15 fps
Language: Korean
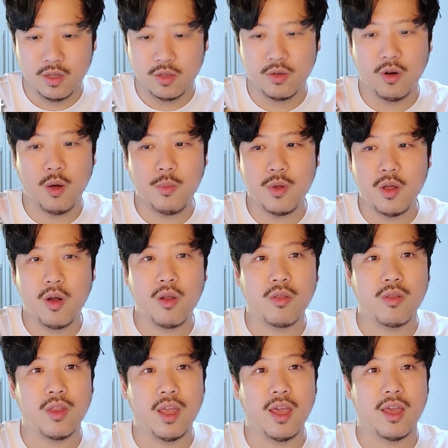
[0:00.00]
드럼을
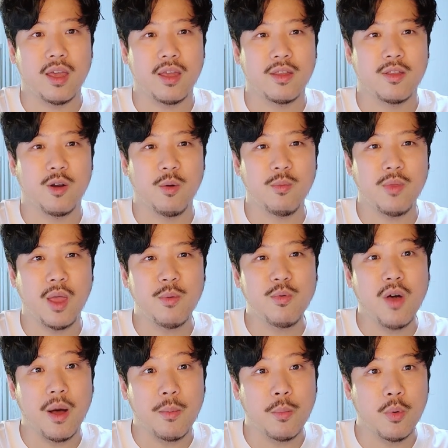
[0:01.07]
열었는데 드럼
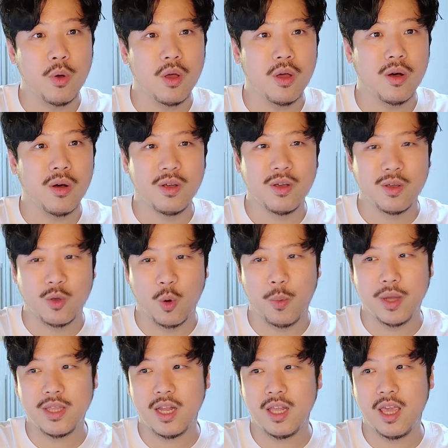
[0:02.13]
내부가 안 보여요.
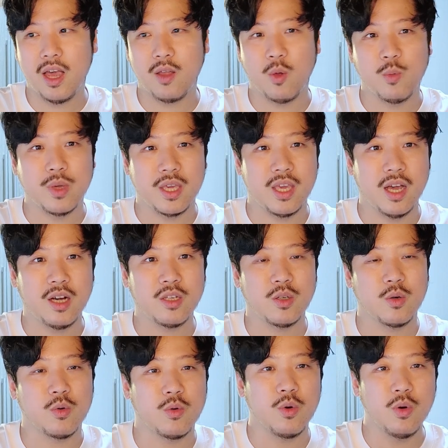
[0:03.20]
교반 날개가 너무
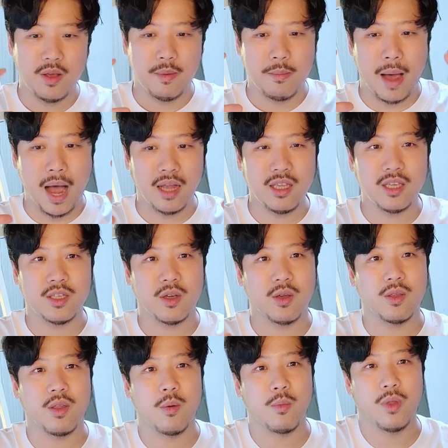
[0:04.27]
기하학적으로 많이
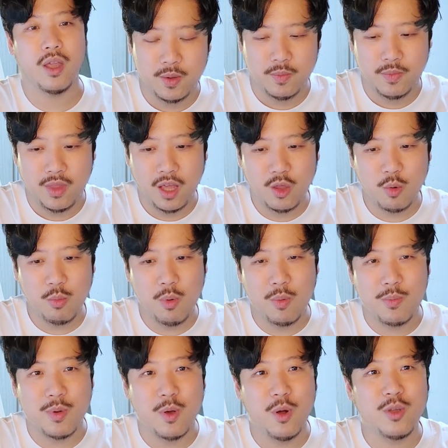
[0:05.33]
있었기 때문에 따지고
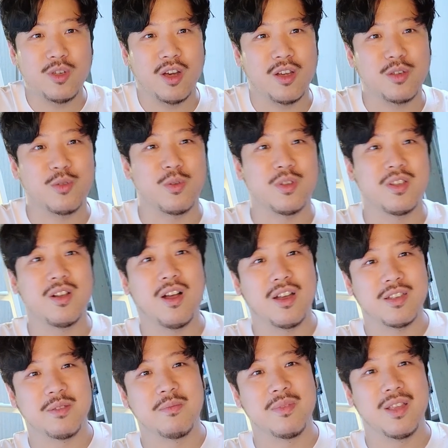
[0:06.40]
보면 비효율적일 수도 있을 것
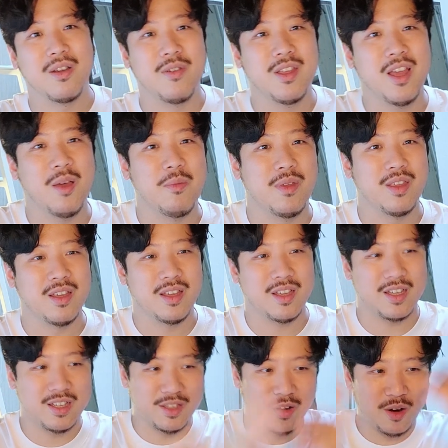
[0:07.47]
같습니다. 왜냐하면
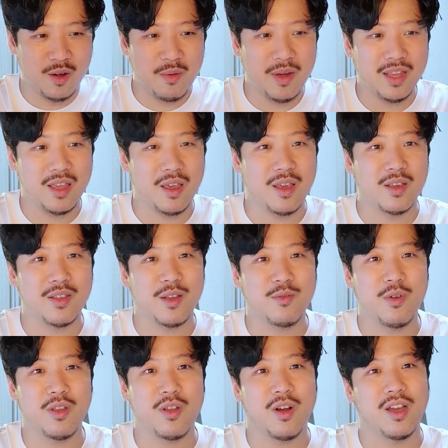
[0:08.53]
그 드럼 안에
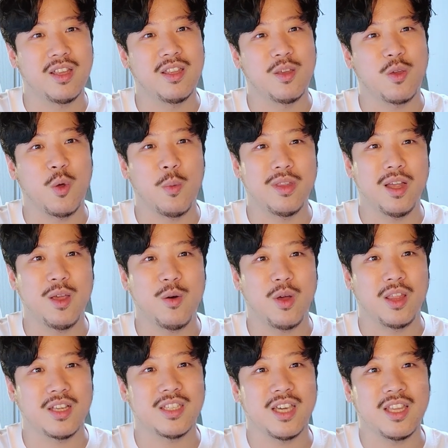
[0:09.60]
생도가 들어가야 되는데 교반 날개로
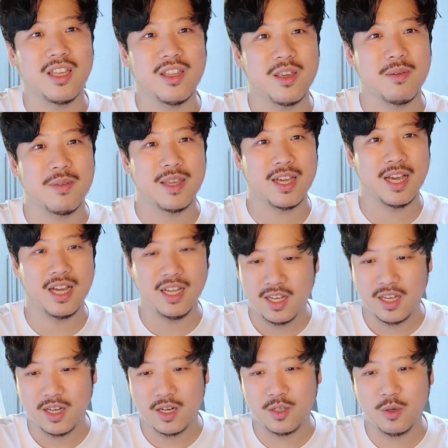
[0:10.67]
가득 차 있는 느낌이니까
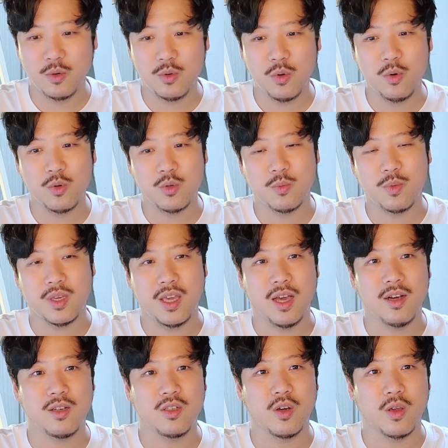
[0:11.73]
그 정도로 좀
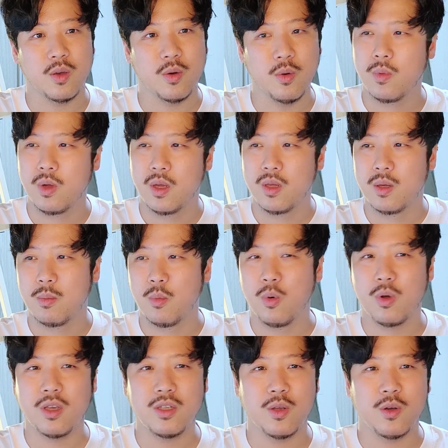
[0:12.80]
기하학적이고
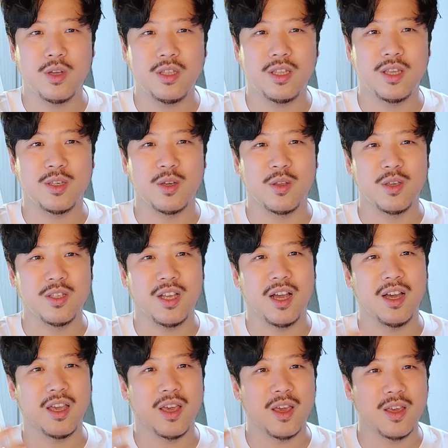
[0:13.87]
모르겠어요. 그때 저는
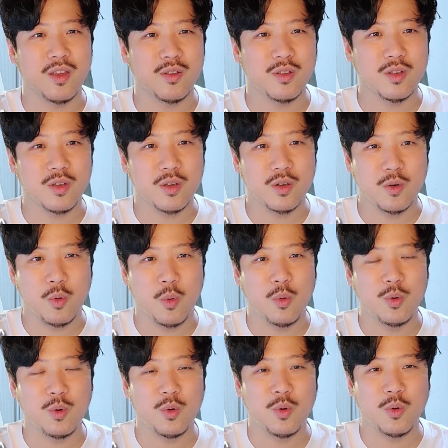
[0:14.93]
이상하게 저는
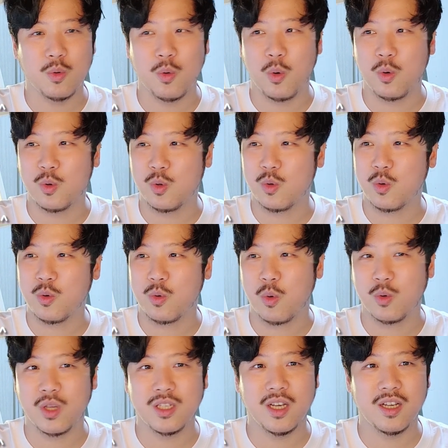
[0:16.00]
공, 공,
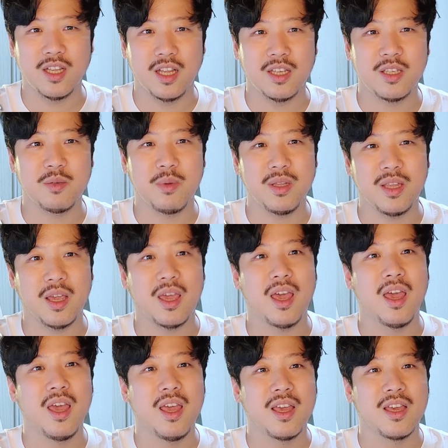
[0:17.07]
공대생은 아니지만
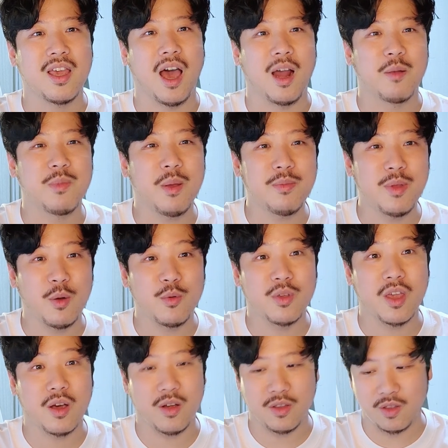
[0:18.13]
되게 되게 아름답다고
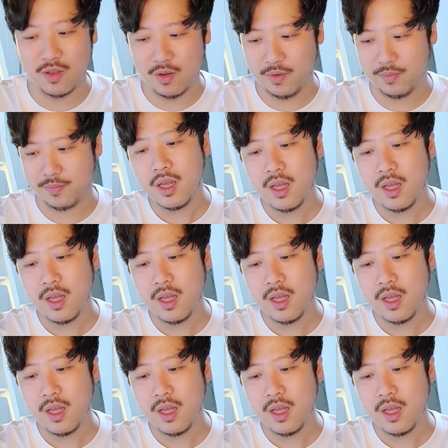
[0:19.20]
느꼈거든요.